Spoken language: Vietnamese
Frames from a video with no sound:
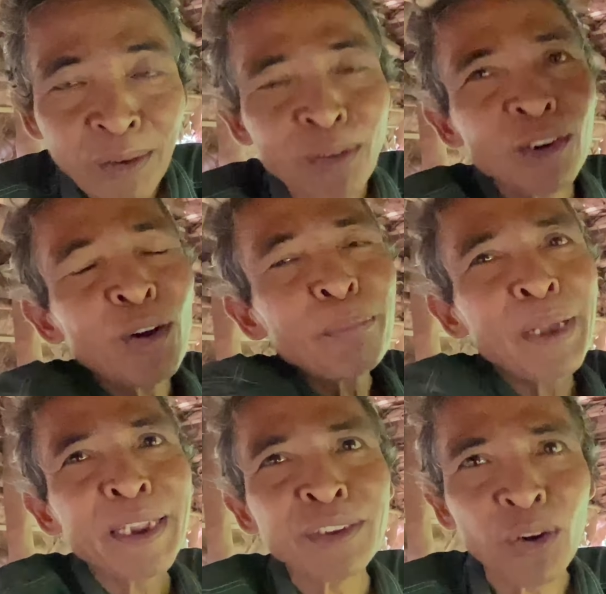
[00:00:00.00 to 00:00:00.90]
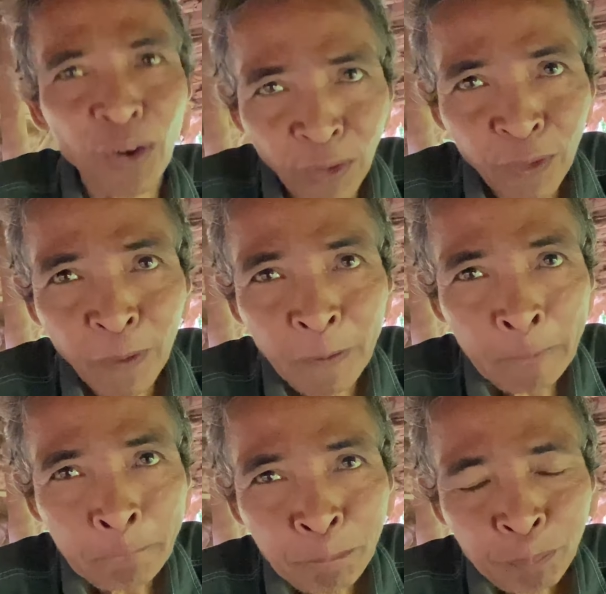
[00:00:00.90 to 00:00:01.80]
còn nó mẹ nhỏ
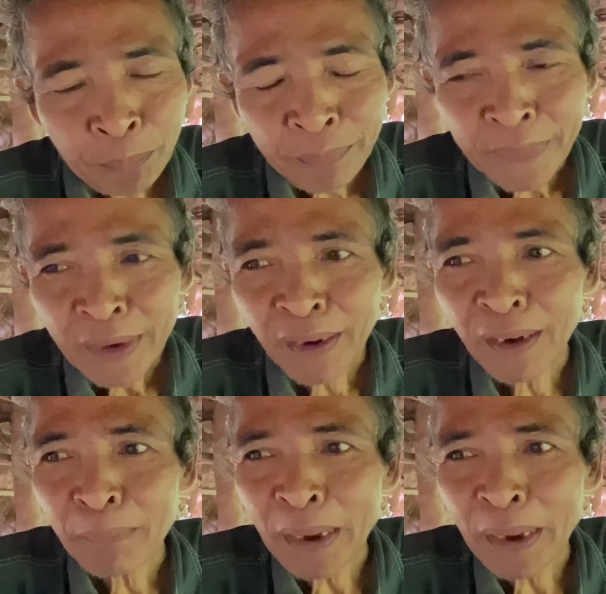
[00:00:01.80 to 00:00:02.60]
à dạ à,